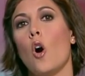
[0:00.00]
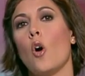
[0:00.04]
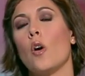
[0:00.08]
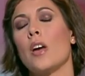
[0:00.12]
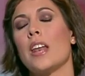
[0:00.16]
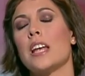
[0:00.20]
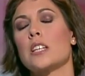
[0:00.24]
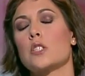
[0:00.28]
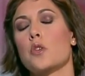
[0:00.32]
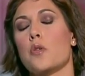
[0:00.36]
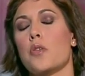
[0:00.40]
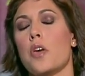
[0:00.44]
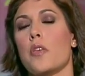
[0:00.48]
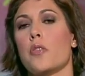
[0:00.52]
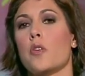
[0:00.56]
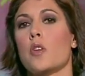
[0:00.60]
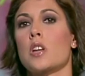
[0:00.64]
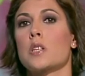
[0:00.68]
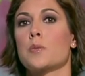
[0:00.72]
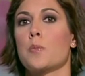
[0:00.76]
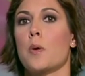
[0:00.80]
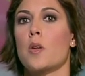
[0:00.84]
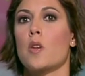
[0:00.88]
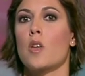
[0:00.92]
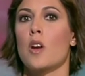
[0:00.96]
Hoy la
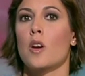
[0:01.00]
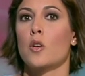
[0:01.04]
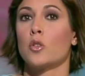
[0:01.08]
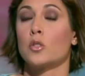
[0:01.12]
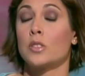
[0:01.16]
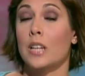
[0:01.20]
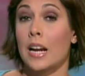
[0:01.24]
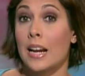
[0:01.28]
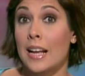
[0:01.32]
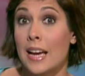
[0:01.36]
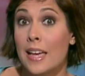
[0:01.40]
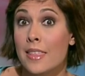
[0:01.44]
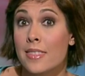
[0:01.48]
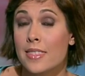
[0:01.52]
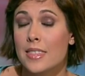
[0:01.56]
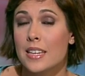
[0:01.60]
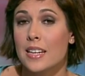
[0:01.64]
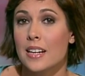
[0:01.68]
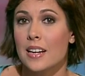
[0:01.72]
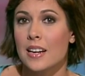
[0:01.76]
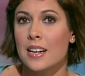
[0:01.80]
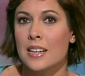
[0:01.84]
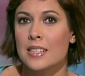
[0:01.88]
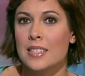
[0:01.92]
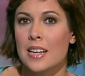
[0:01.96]
Asociación Española contra el
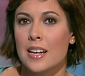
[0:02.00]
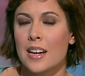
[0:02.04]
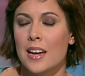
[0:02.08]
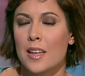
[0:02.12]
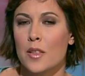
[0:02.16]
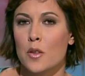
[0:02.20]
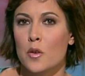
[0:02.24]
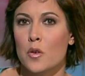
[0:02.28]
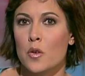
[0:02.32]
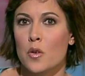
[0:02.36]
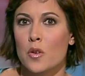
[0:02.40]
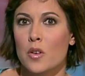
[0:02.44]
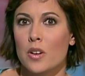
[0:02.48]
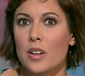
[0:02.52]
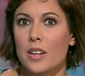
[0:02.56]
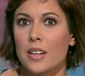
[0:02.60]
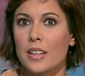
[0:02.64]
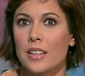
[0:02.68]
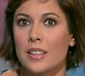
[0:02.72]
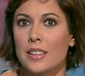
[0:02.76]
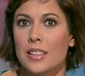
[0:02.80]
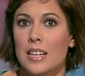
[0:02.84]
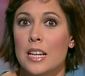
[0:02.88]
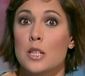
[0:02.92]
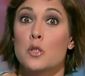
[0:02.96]
Cáncer ha sacado
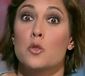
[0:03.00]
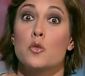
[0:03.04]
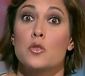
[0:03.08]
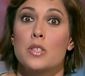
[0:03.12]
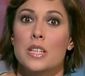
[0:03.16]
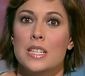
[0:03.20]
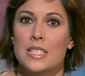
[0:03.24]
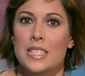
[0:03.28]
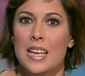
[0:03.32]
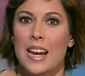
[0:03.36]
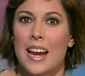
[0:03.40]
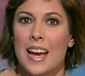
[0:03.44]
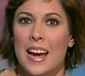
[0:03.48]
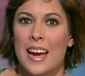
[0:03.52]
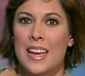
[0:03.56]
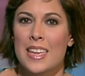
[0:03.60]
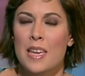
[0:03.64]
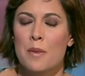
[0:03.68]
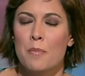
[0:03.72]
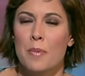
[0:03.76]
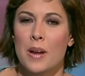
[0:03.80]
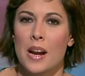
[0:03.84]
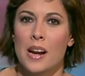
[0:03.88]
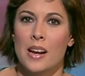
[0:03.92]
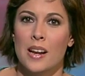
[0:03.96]
eh, las huchas a la
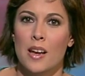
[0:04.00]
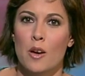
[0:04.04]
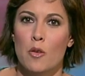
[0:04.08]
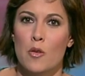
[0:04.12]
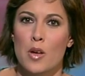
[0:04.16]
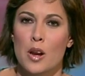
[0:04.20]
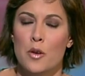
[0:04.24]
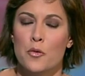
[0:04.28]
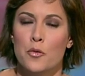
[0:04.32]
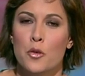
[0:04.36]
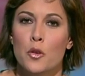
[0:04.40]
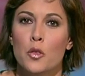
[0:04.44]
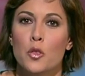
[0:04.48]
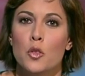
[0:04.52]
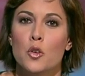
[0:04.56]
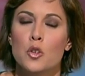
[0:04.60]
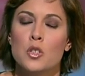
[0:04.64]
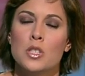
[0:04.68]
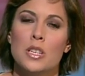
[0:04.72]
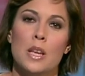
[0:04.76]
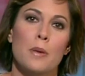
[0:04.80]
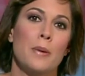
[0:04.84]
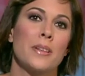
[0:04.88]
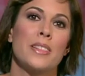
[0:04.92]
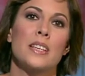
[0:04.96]
calle para recaudar
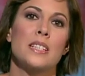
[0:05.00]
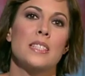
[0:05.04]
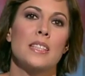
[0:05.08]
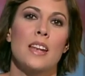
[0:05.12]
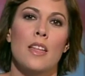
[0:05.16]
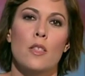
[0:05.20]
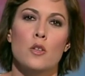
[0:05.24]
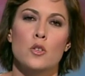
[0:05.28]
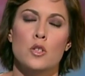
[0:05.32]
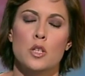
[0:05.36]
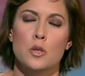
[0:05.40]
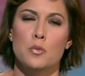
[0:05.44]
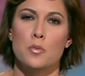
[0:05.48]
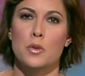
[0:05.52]
fondos que van destinados